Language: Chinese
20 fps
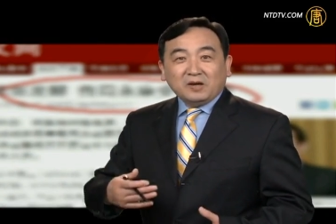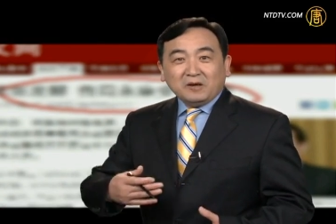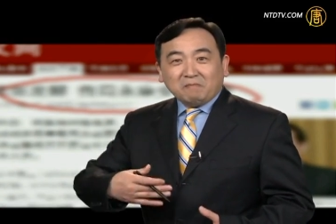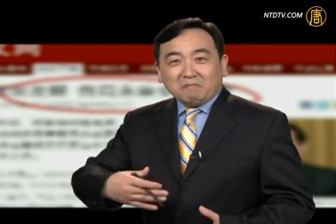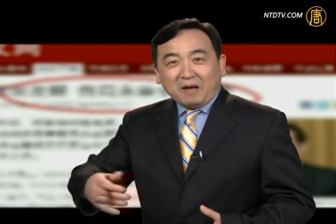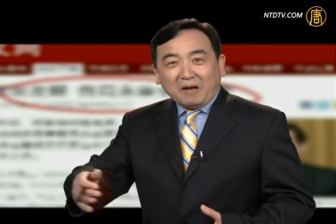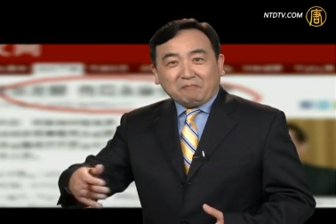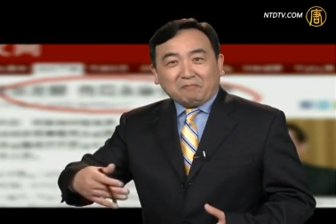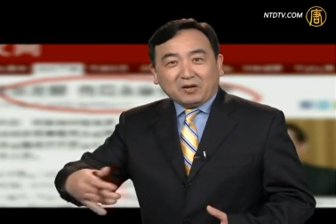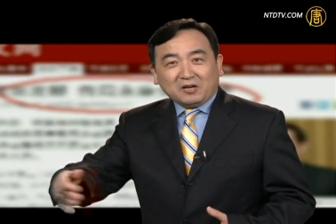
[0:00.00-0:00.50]

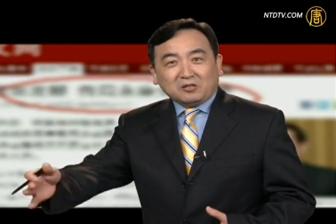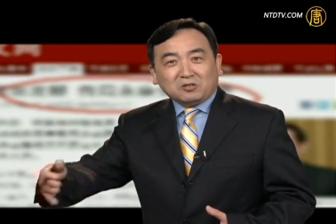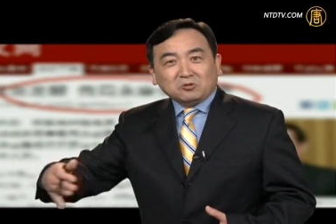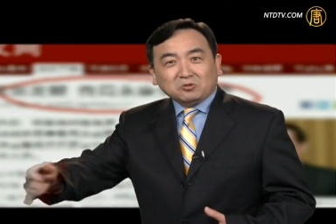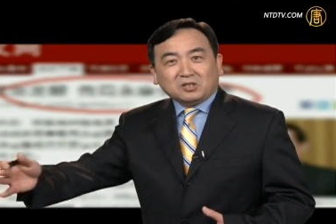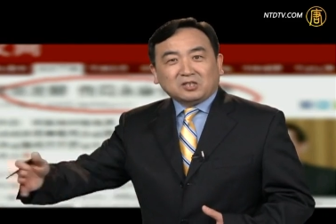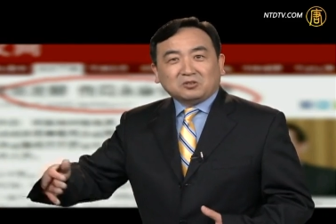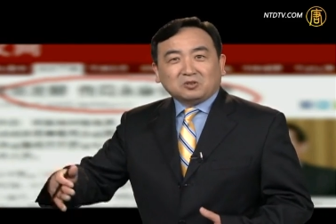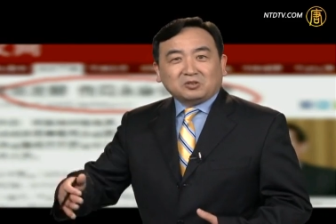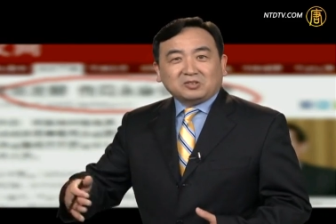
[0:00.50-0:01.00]
把别人都
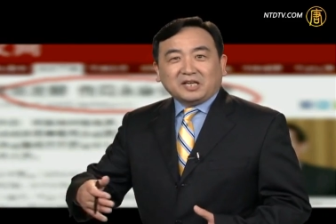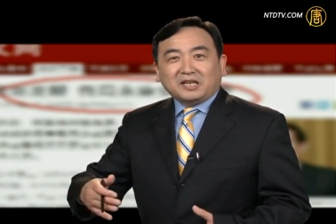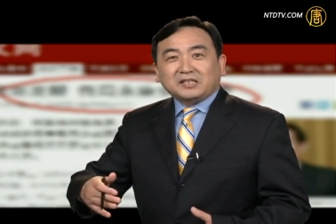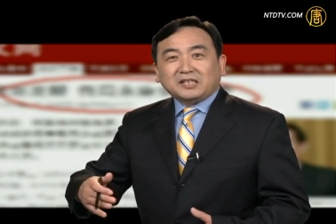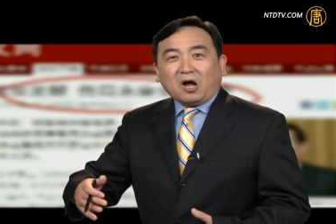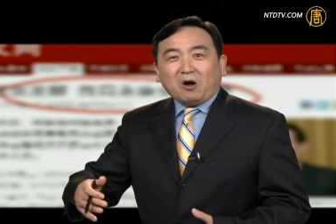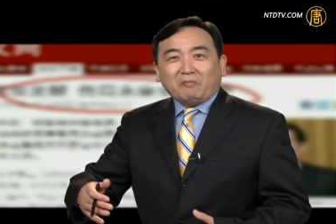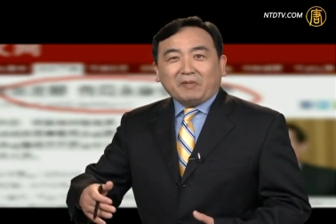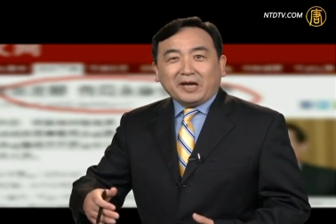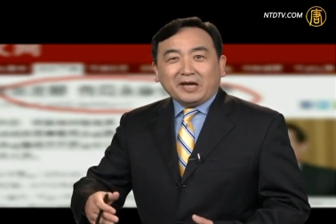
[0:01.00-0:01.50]
弄谁
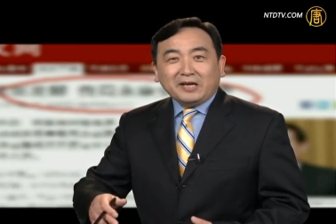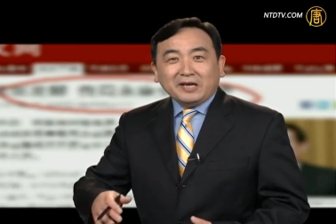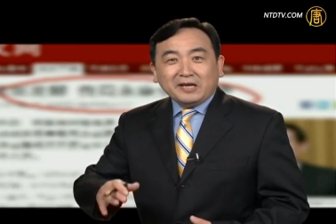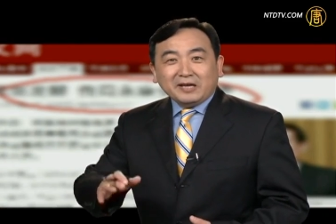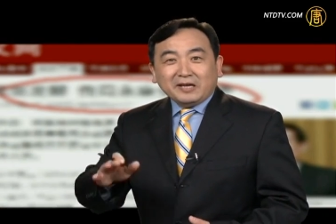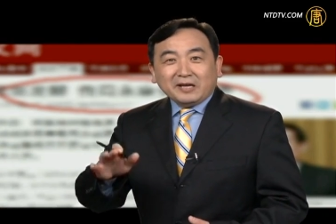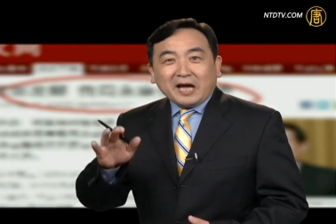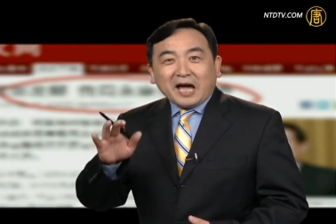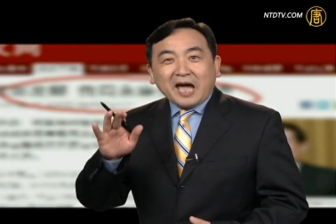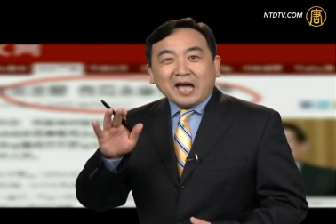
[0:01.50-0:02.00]
倒霉，
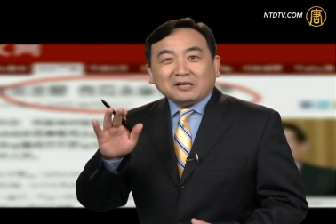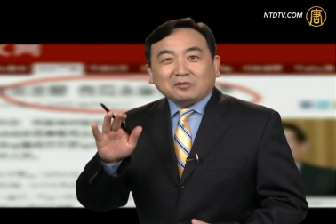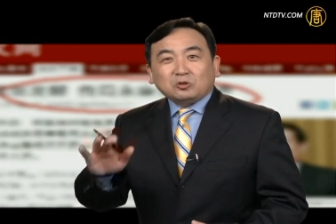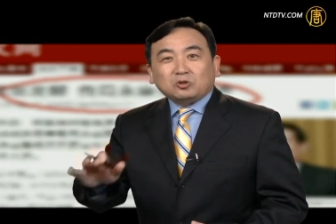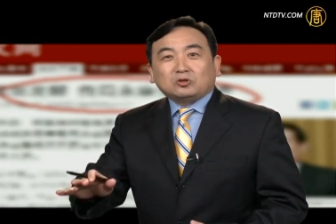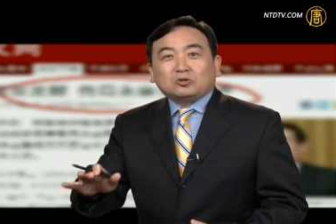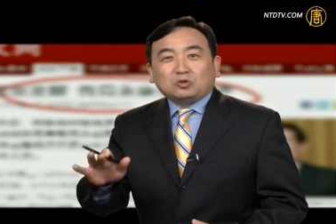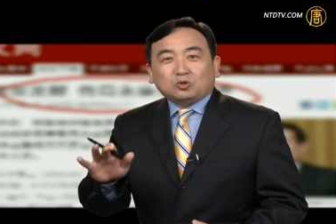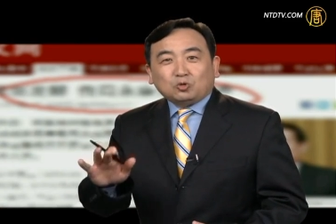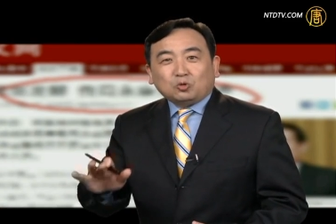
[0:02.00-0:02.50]
还
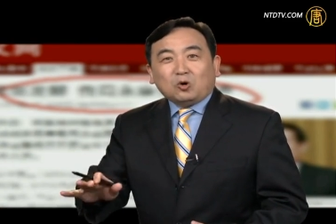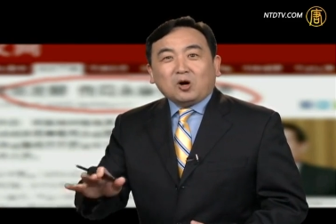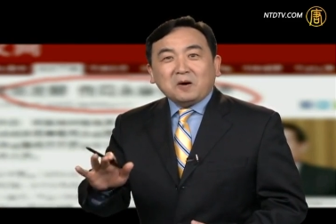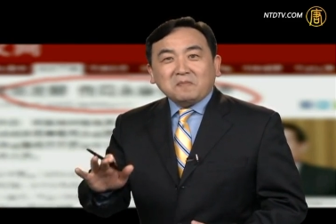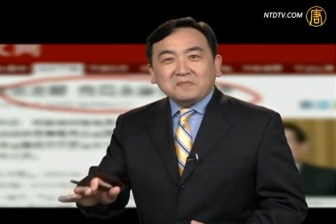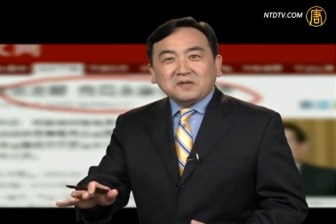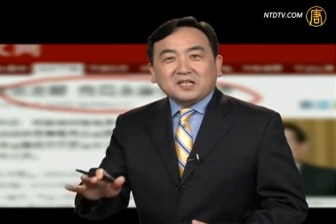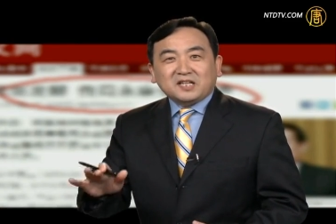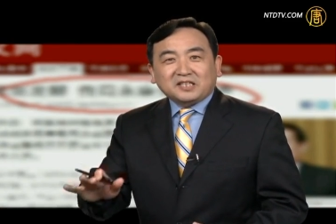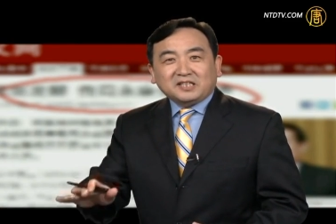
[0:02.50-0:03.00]
琢
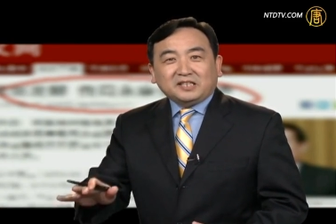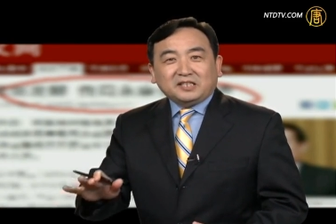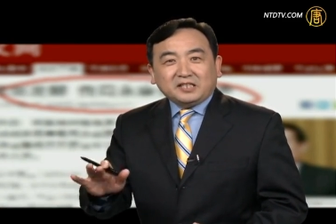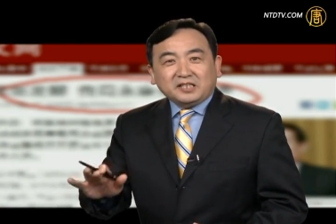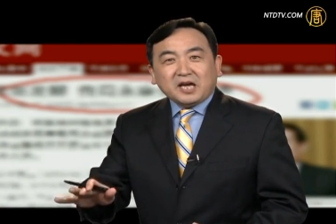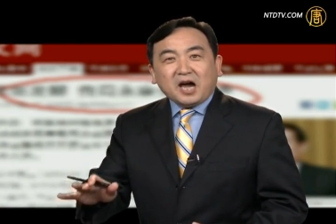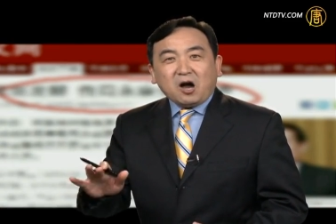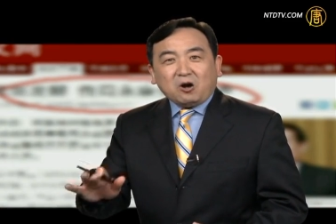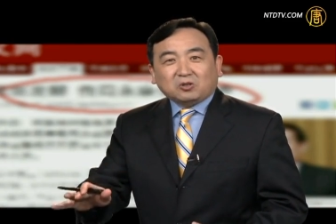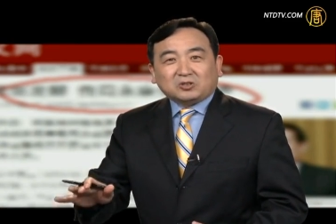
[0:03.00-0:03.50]
磨着你
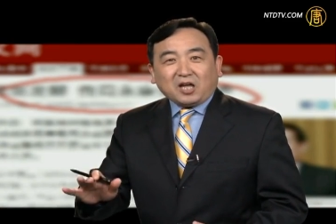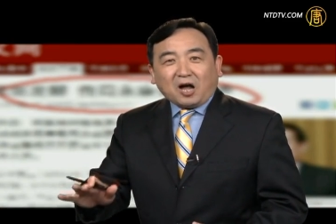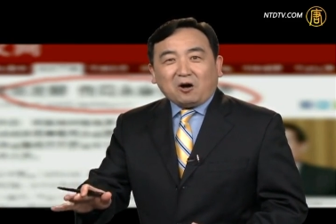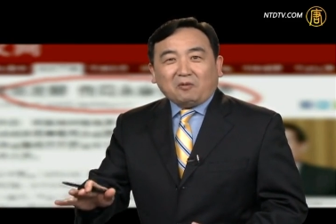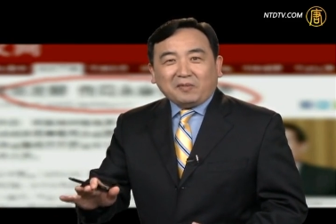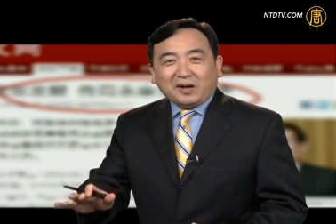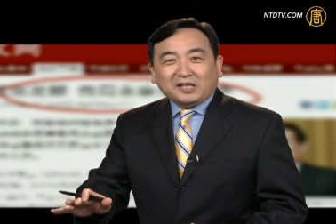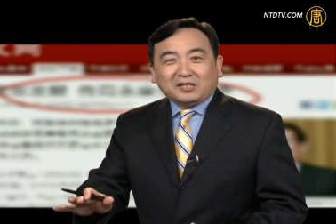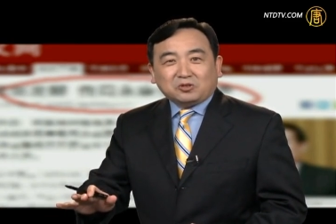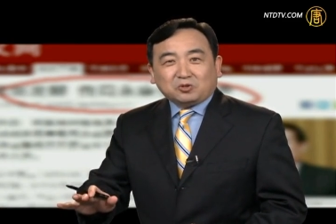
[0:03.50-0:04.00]
要倒
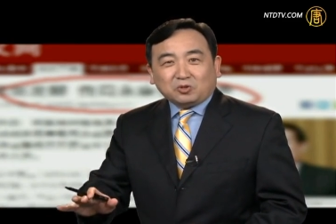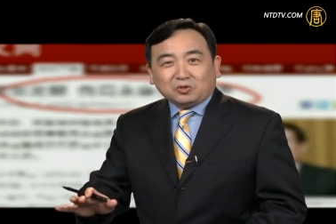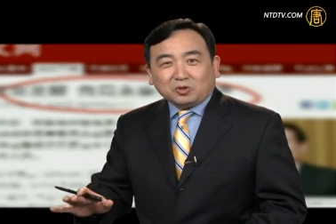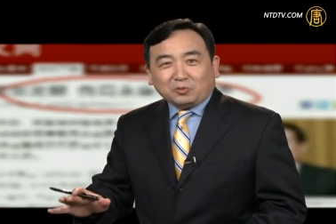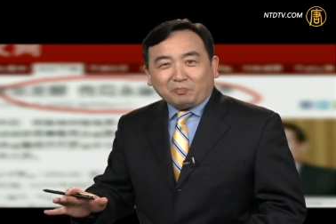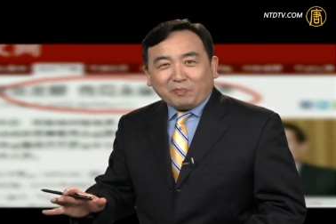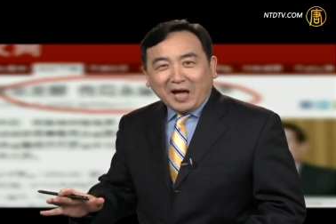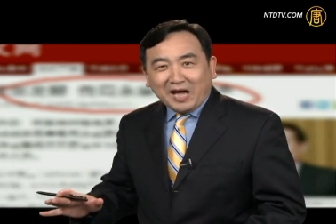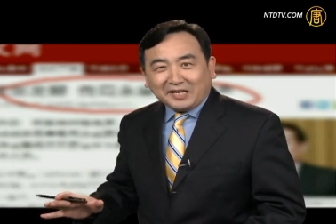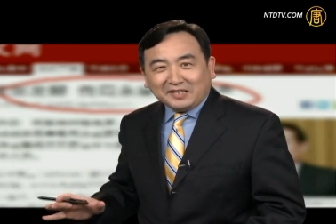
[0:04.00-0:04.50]
霉的时候就
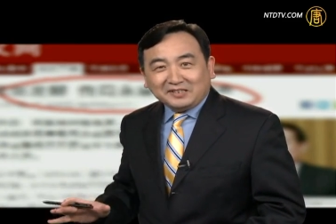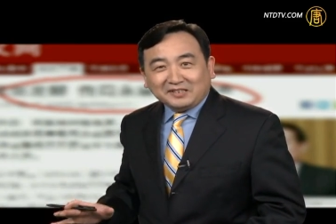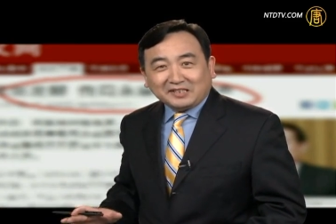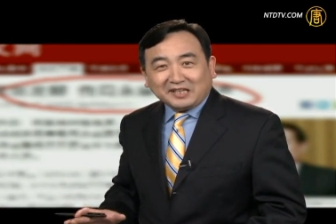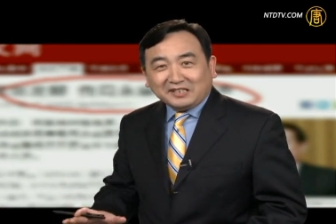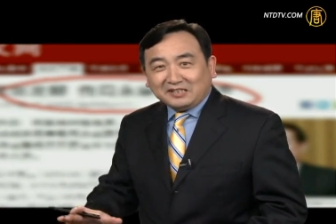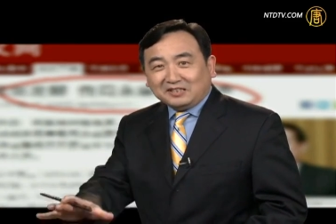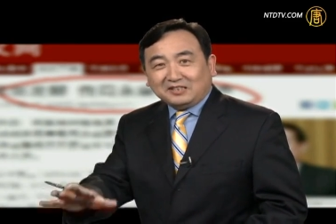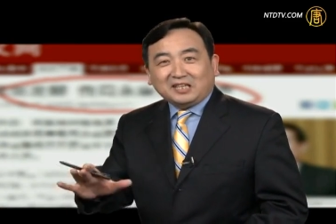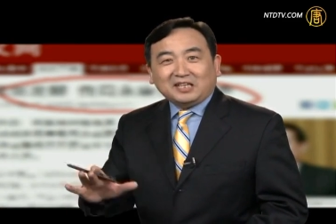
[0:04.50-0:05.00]
把已经
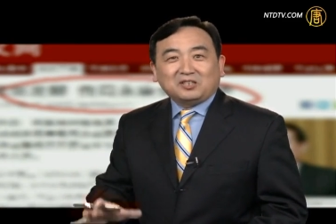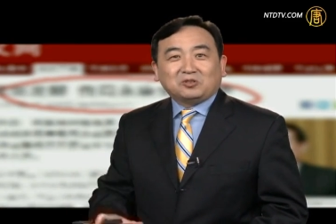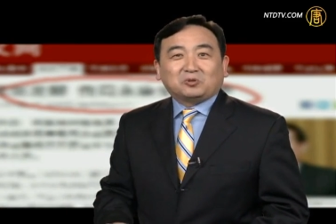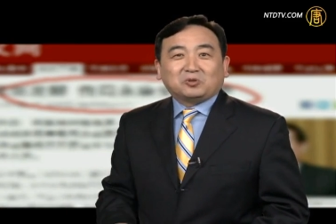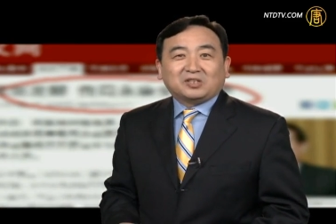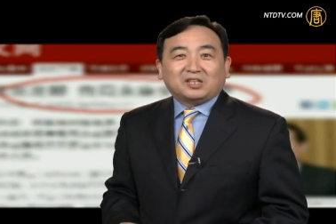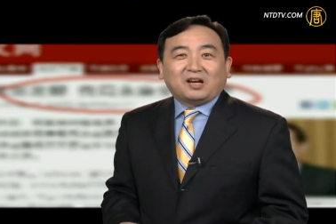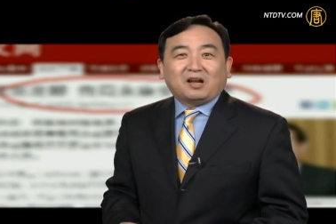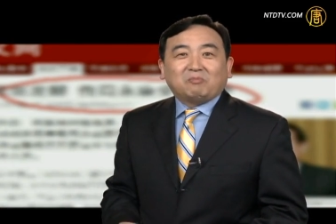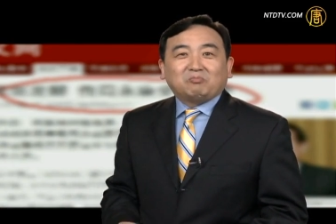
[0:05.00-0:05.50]
给你踢出
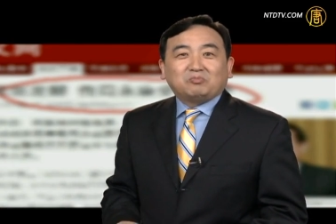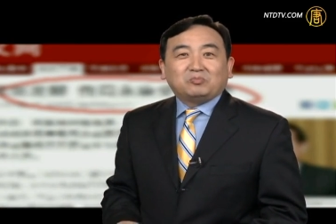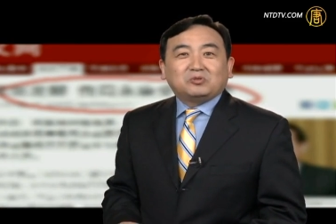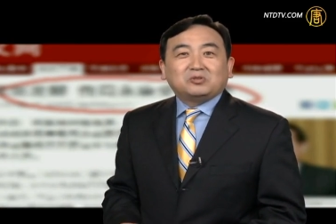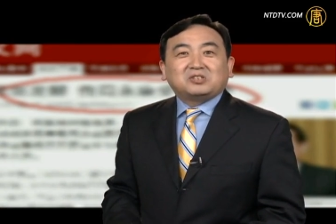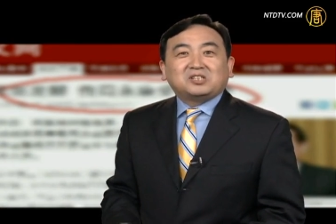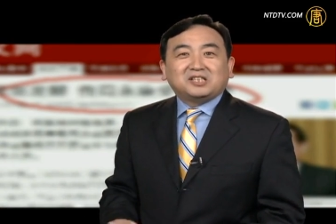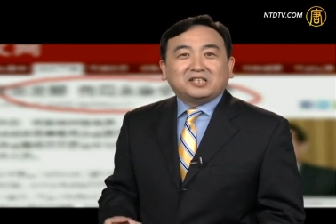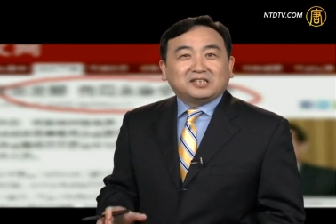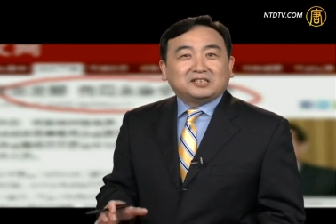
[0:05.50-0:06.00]
去了，不
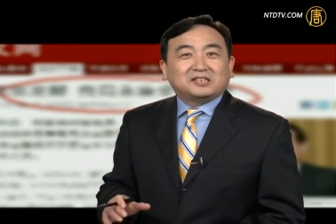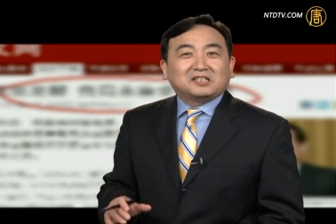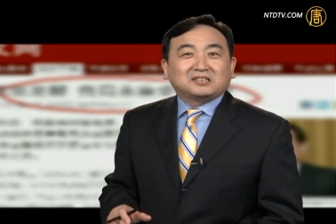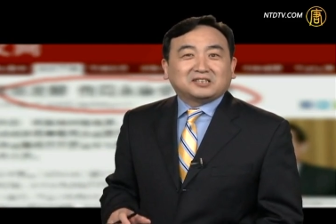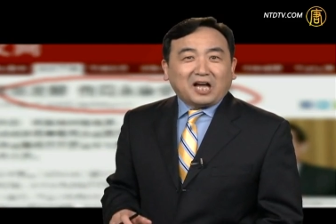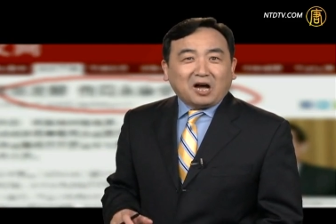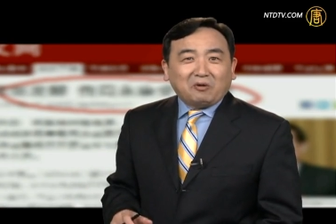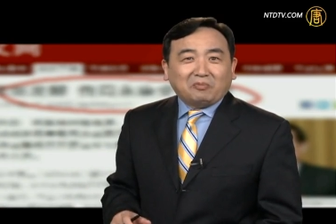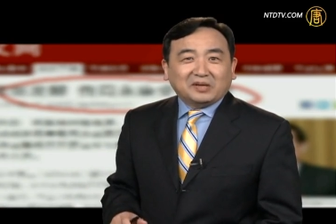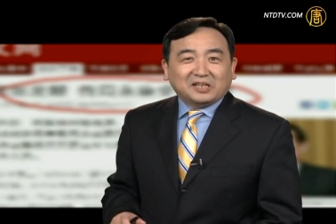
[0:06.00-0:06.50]
是你正
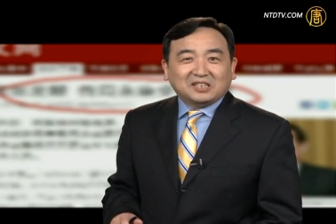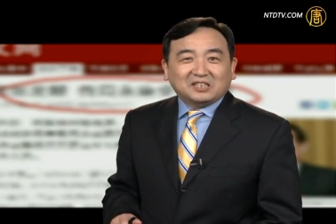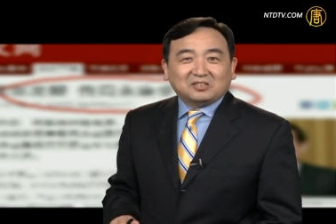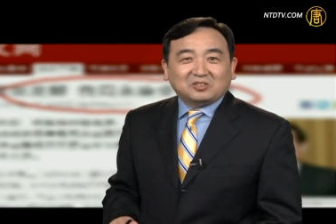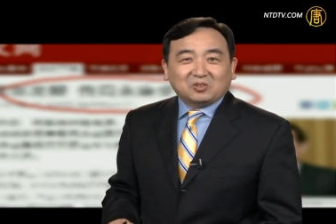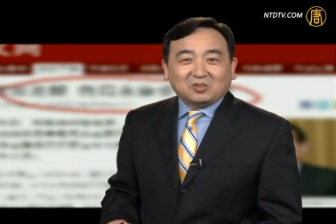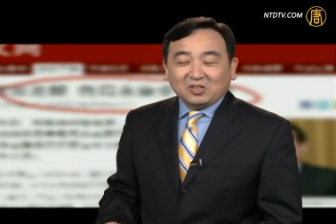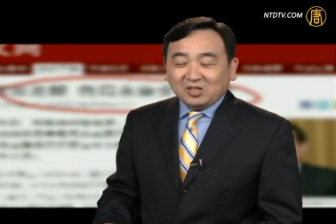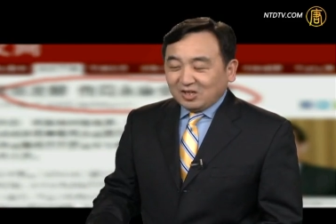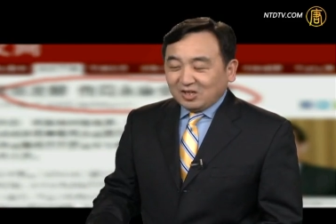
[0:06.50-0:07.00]
倒霉的时候。